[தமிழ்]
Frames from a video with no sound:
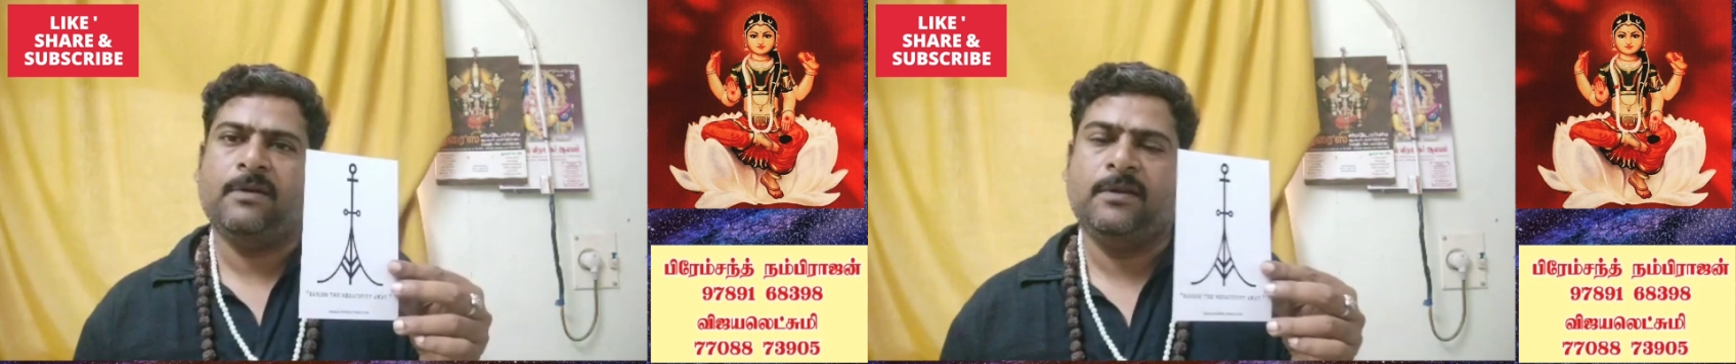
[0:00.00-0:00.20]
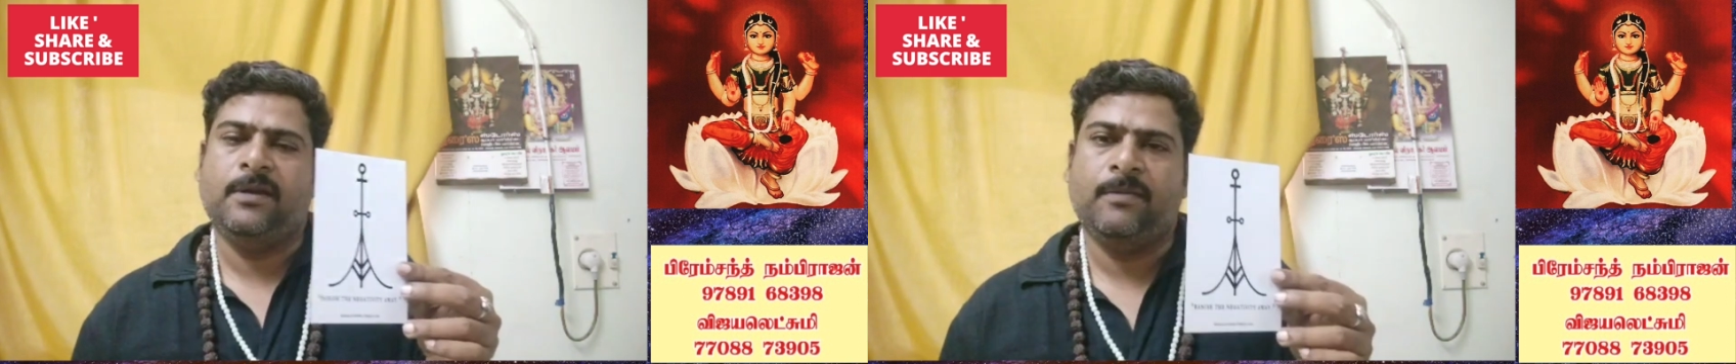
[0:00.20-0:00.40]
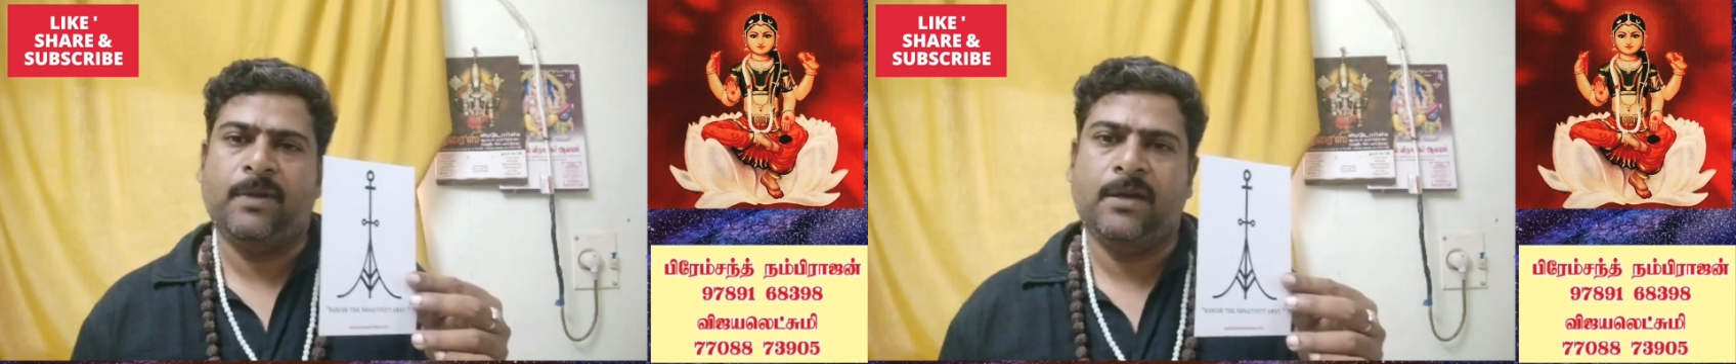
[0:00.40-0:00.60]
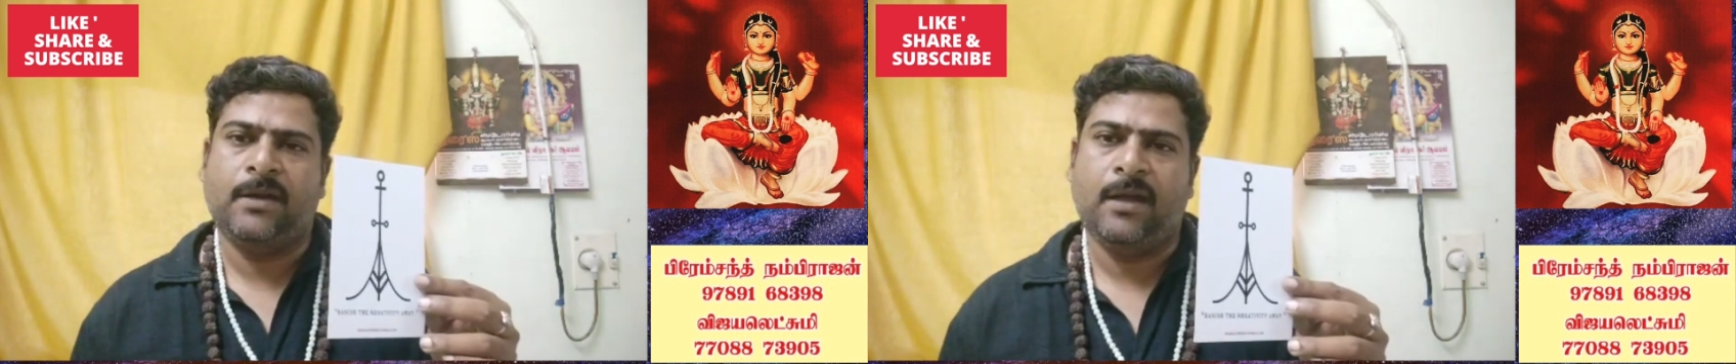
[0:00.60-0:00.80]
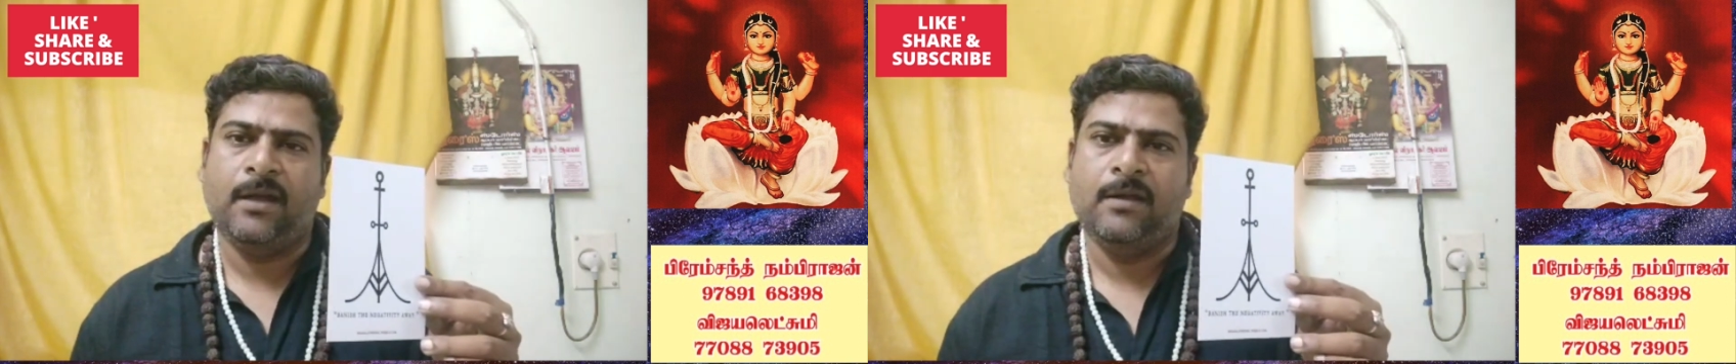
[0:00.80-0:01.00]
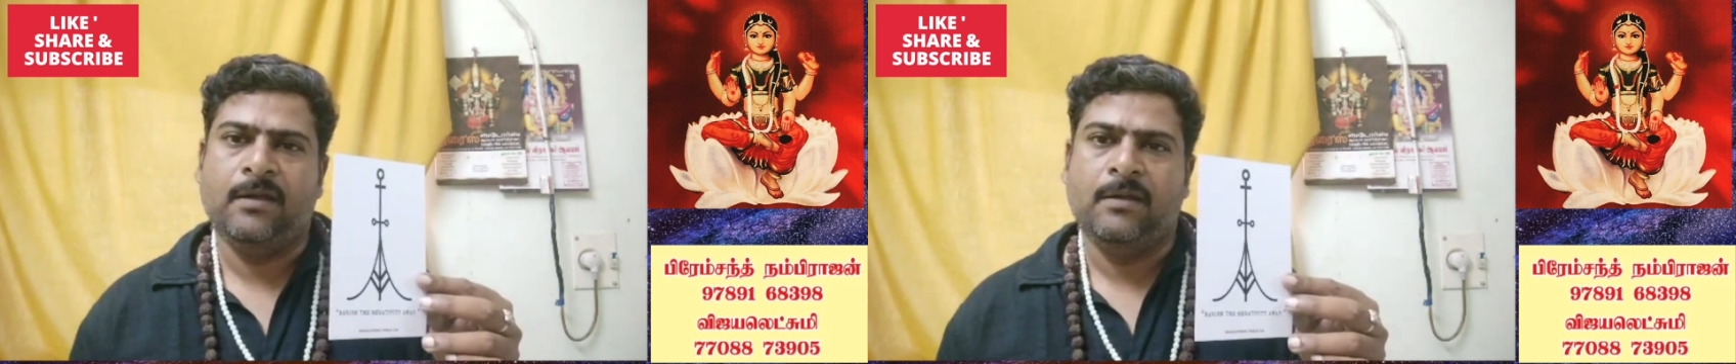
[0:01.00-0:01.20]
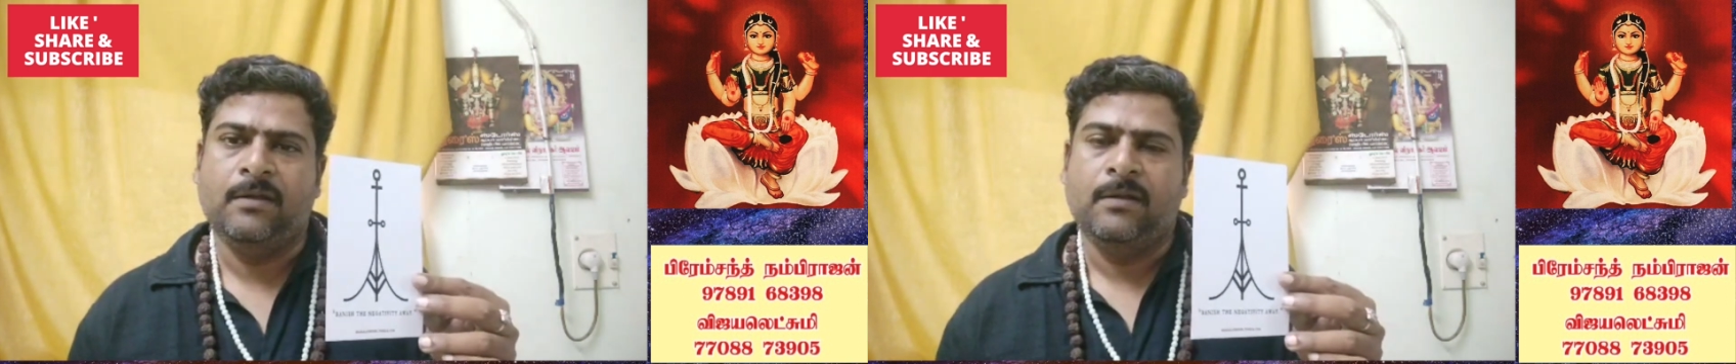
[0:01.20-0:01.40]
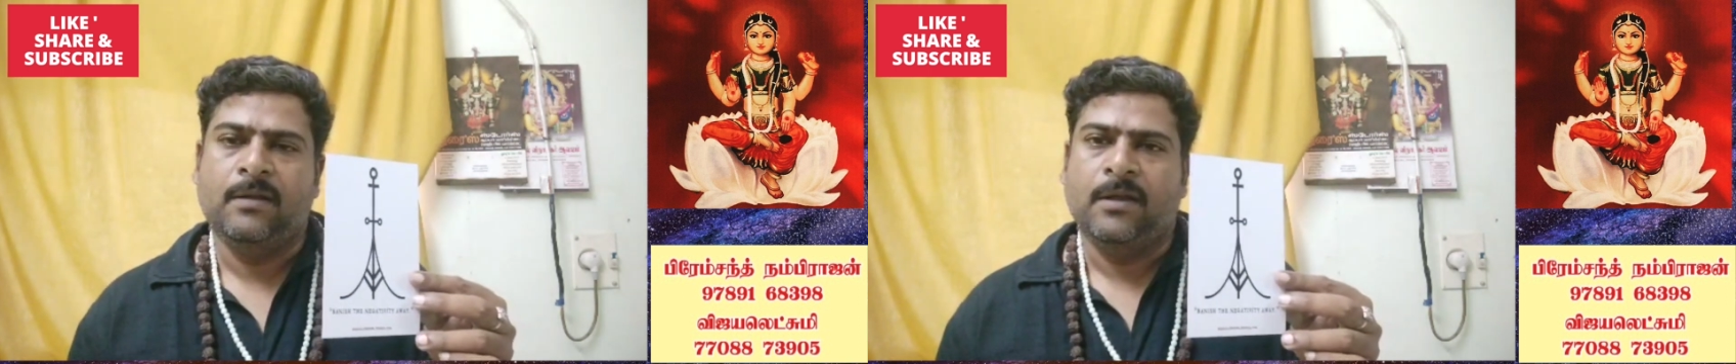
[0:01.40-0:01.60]
வருது அப்படின்னா
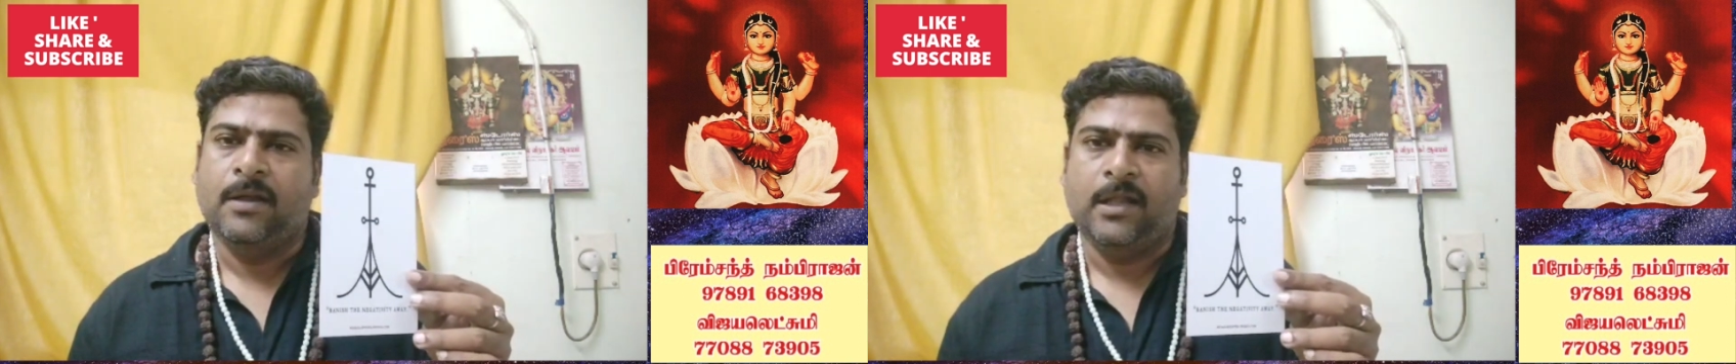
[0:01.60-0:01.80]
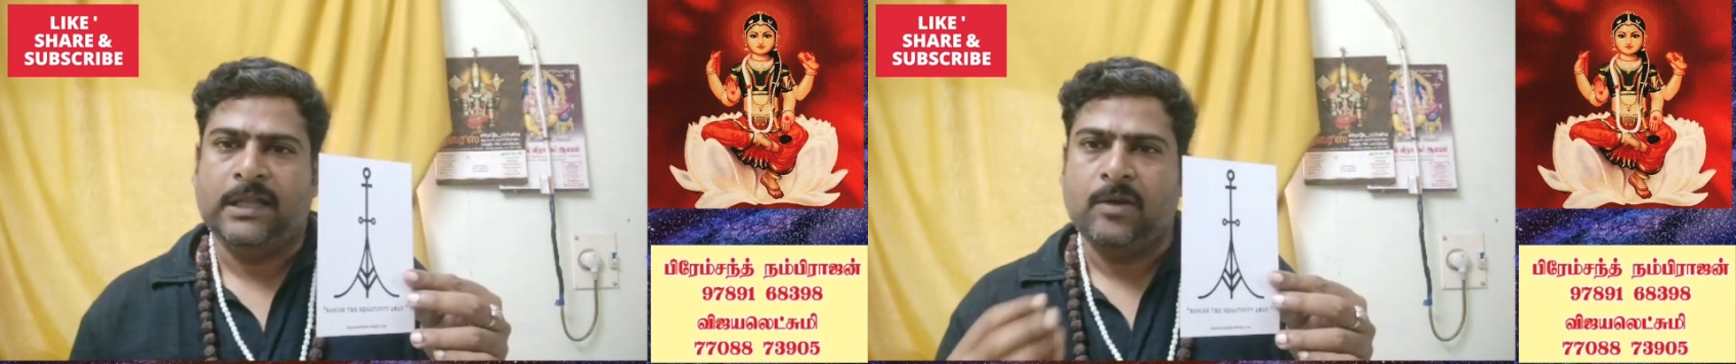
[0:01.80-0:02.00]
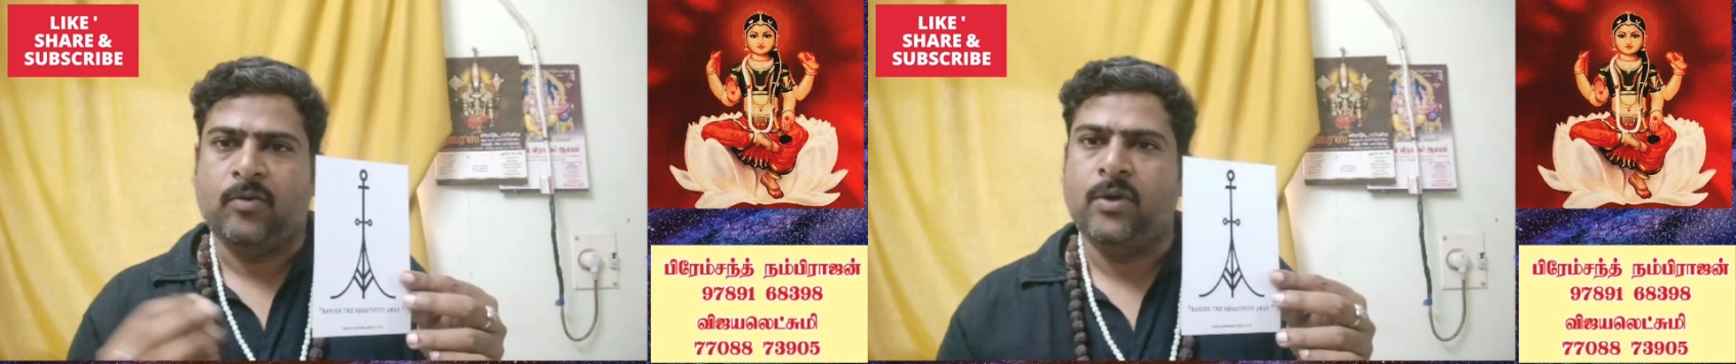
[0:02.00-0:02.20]
அந்த